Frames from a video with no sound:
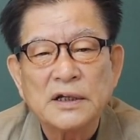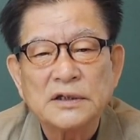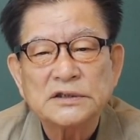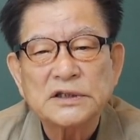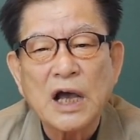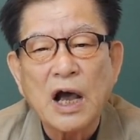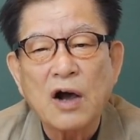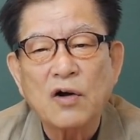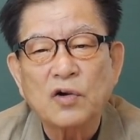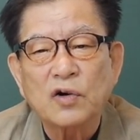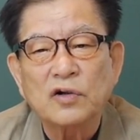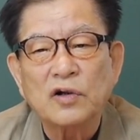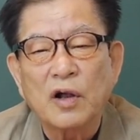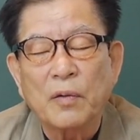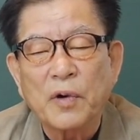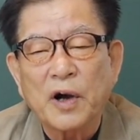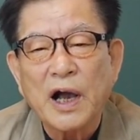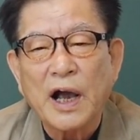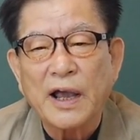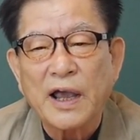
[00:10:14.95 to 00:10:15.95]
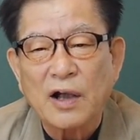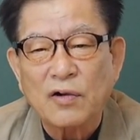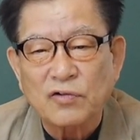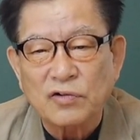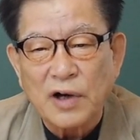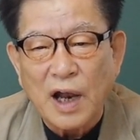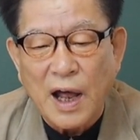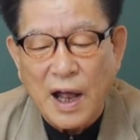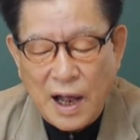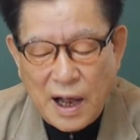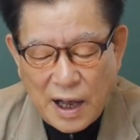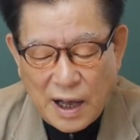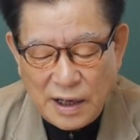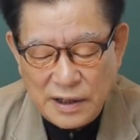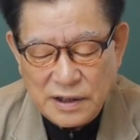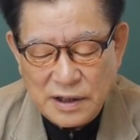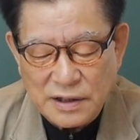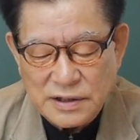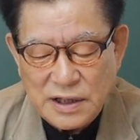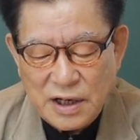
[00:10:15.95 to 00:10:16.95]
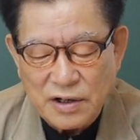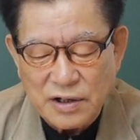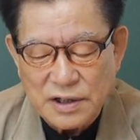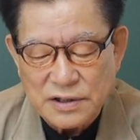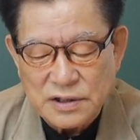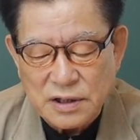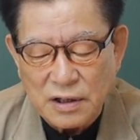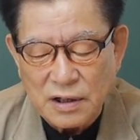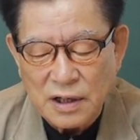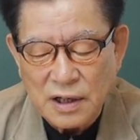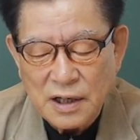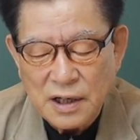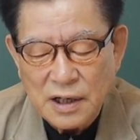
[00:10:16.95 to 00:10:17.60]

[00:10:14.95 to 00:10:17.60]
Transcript: 창으로 넘어가겠구나. 이렇게 생각을 해서